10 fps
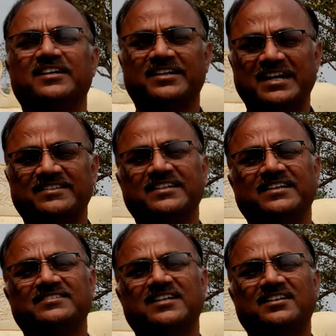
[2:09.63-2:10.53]
गैदरिंग
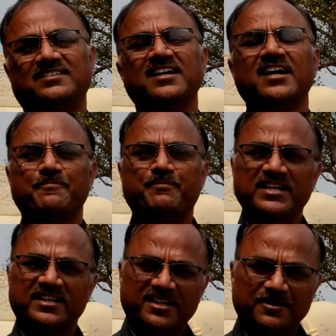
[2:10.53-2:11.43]
के साथ
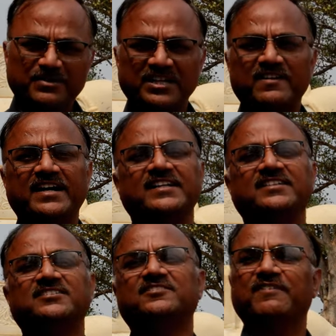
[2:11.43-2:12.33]
प्री आ, प्री
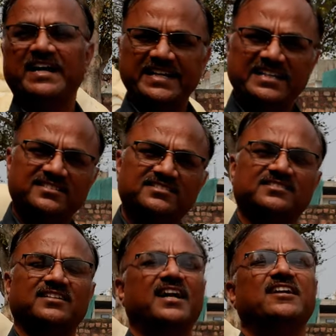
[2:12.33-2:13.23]
वेडिंग्स वेडिंग्स
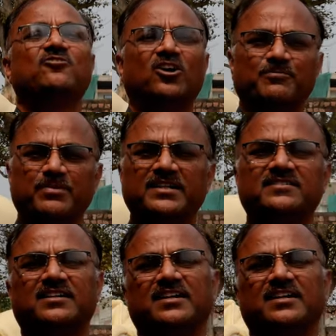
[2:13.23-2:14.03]
एंड कॉरपोरेट